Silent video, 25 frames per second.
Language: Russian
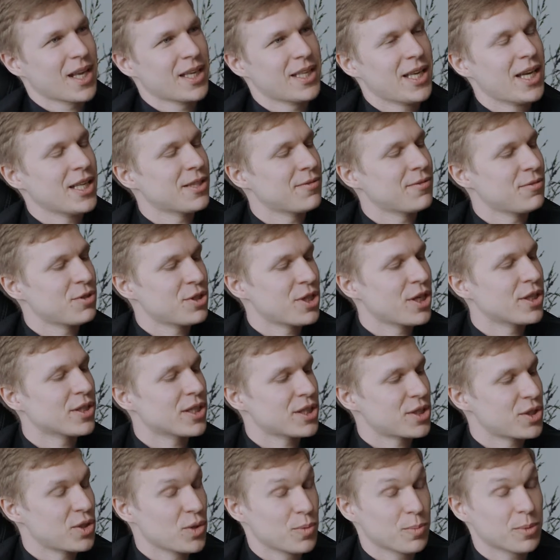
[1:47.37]
Я отвечаю на
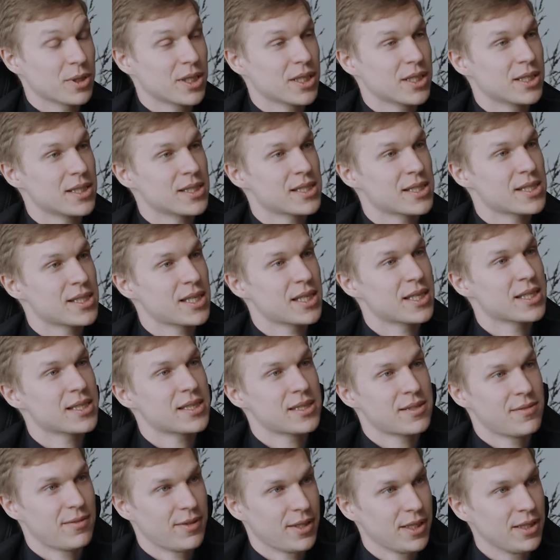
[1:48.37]
съемки за
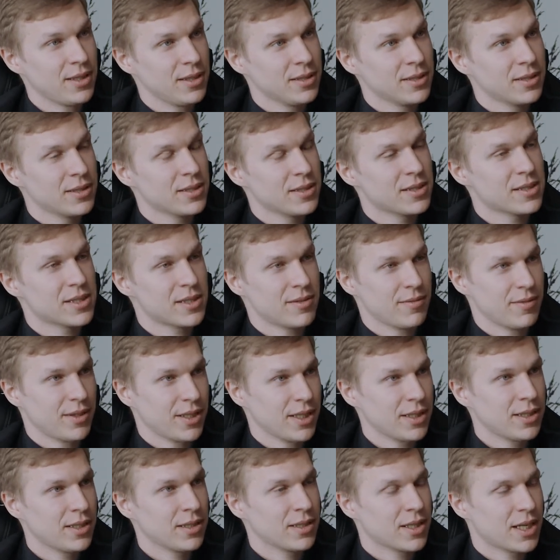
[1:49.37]
свет,
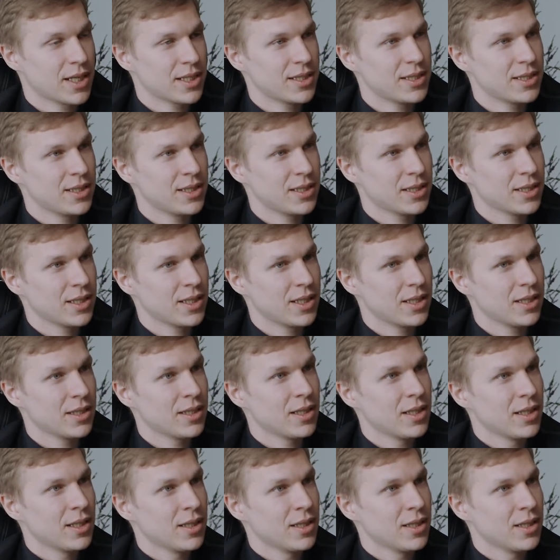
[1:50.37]
цвет картинки,